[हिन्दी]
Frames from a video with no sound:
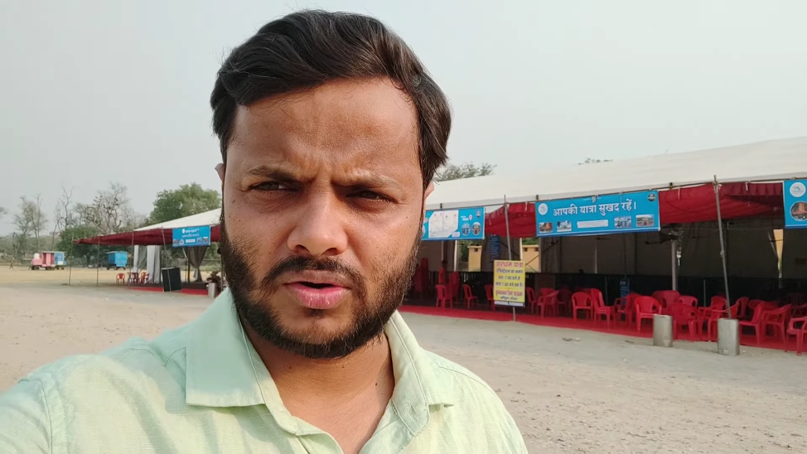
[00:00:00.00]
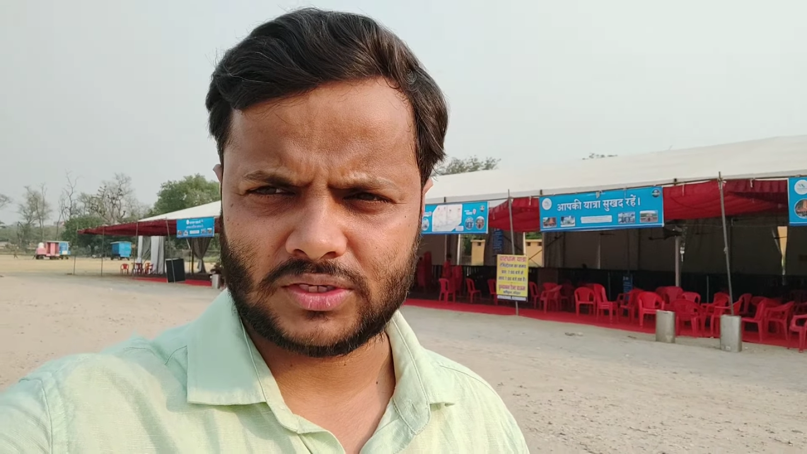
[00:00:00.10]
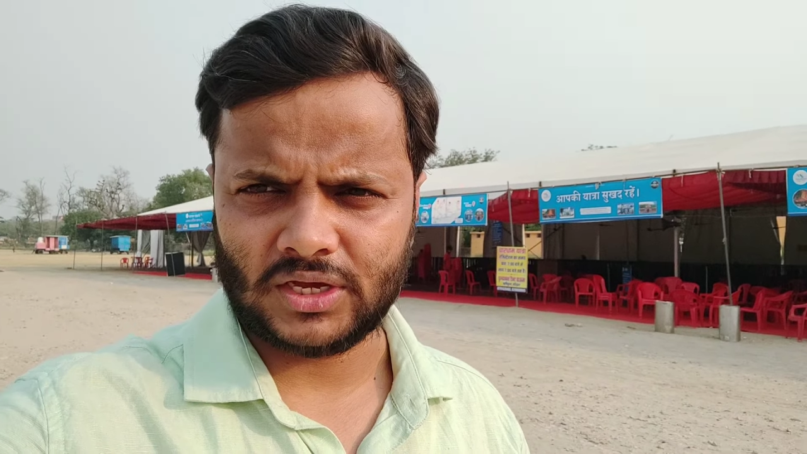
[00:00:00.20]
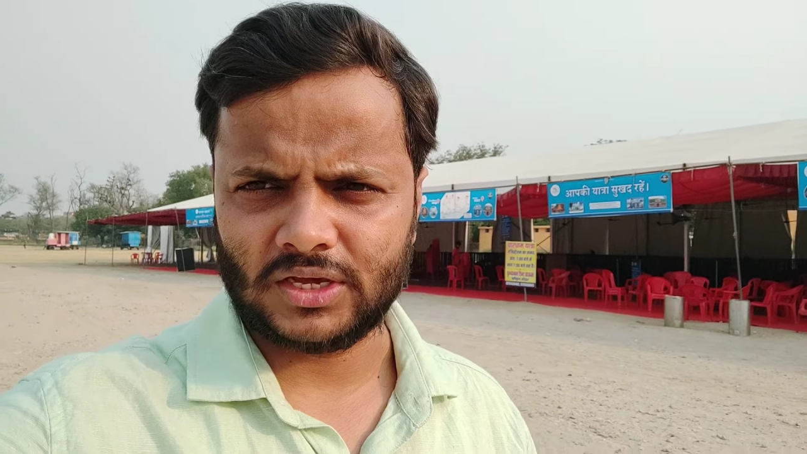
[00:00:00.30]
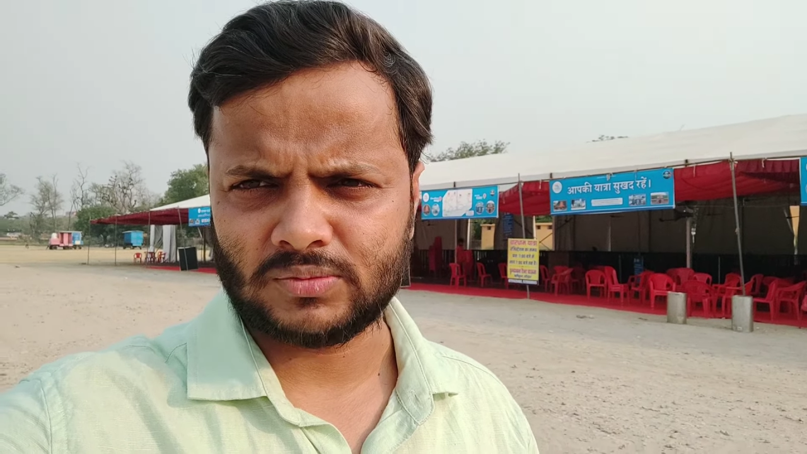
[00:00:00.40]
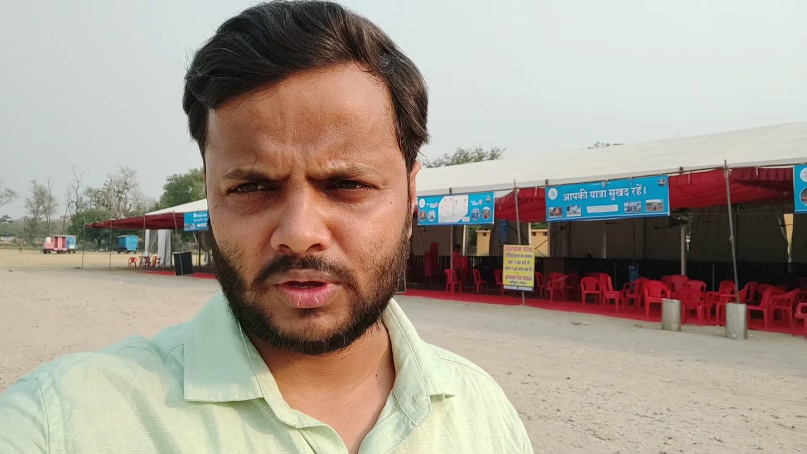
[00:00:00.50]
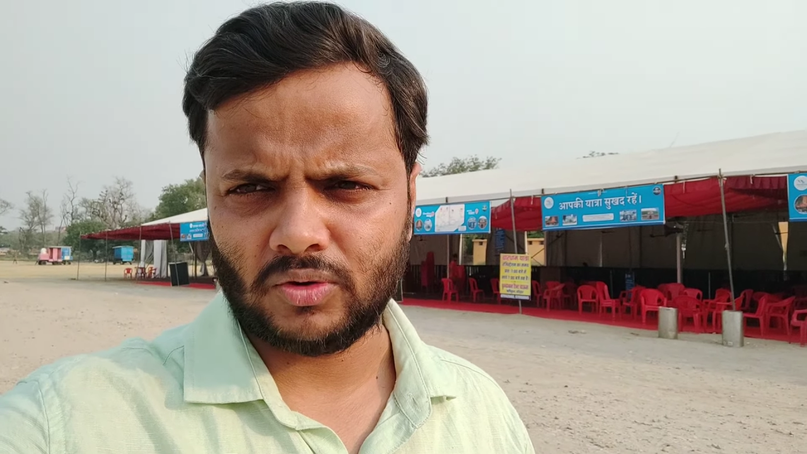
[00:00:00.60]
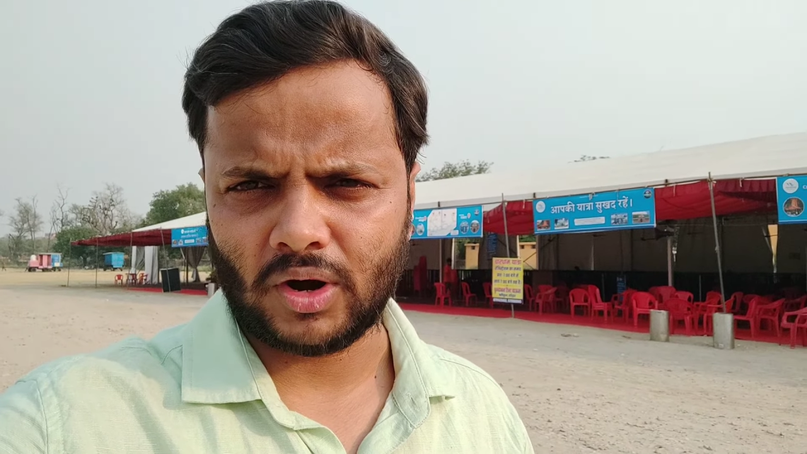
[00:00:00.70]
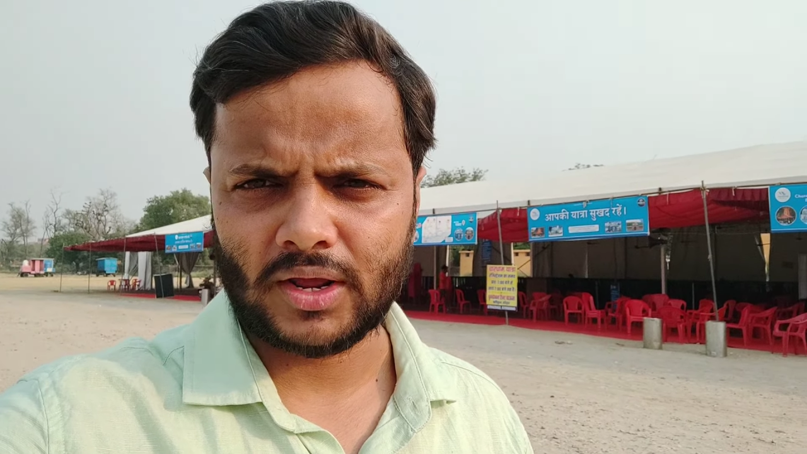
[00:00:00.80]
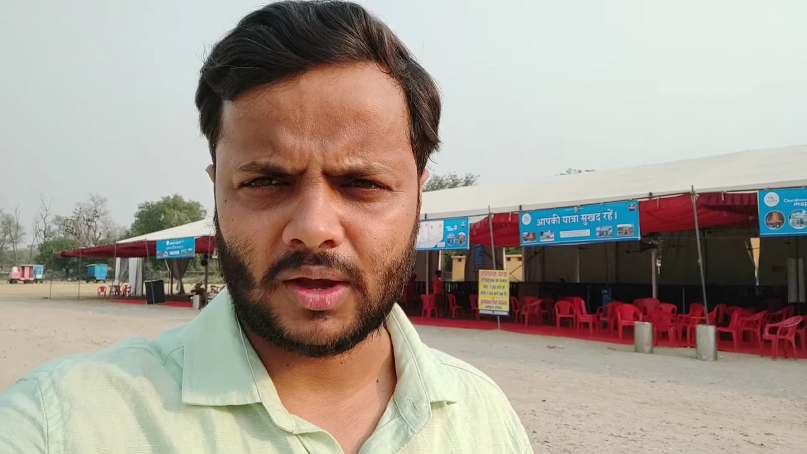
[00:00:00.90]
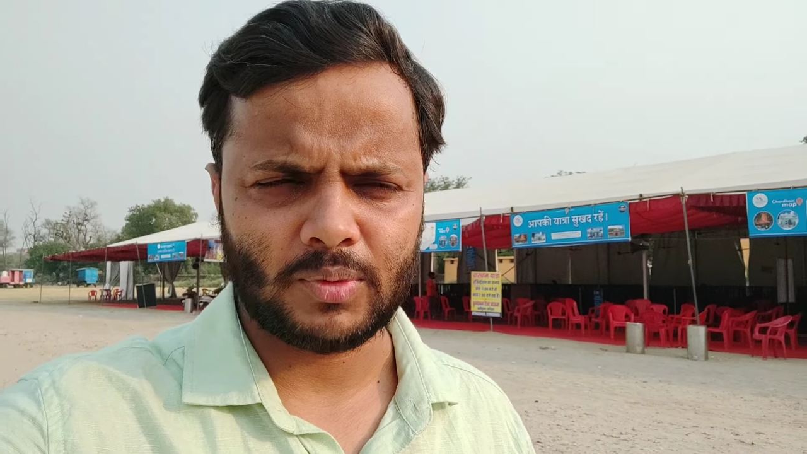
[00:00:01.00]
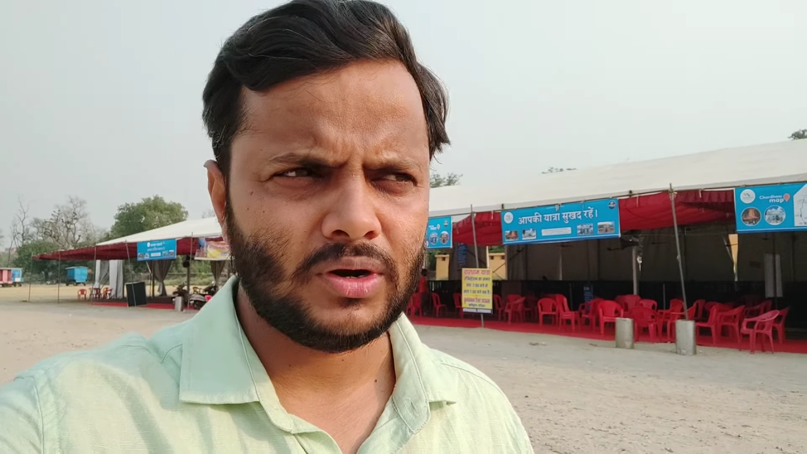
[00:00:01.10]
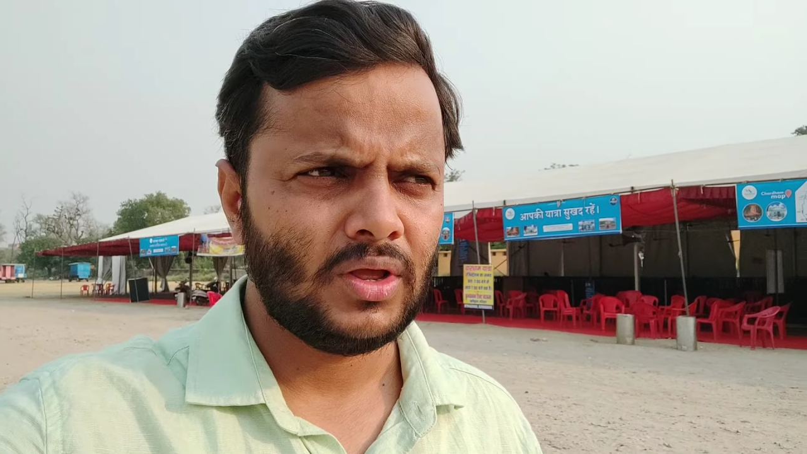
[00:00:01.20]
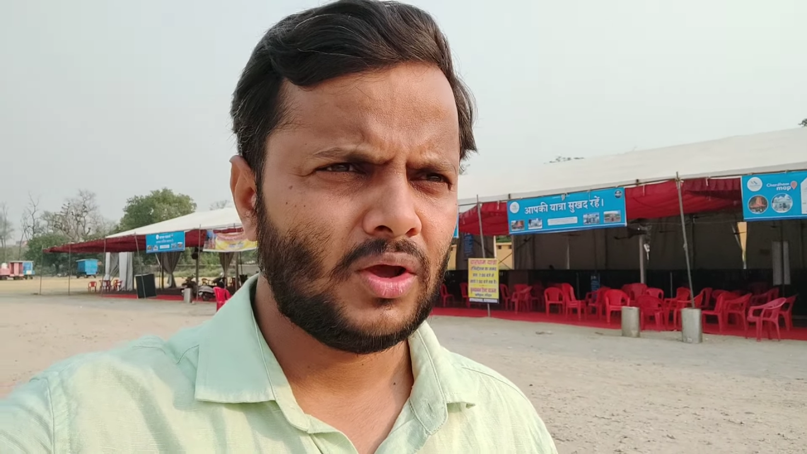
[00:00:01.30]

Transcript: और ऋषिकेश में ही हो रहा है यहाँ पर